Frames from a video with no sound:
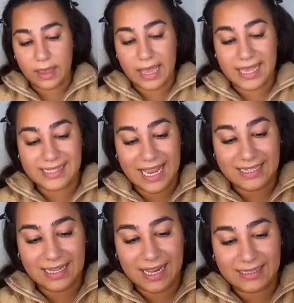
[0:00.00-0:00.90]
Er
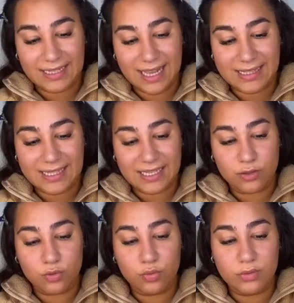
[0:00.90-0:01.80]
sagte halt die ganze Zeit,
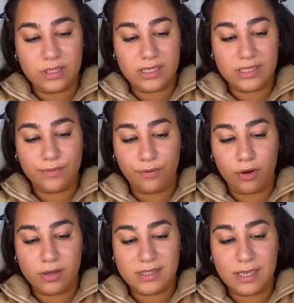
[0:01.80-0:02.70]
du, die ist
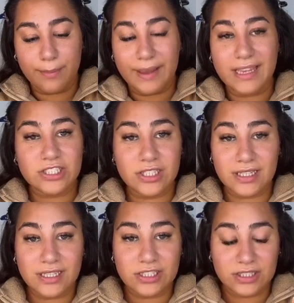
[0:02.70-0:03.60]
voll zerbrechlich,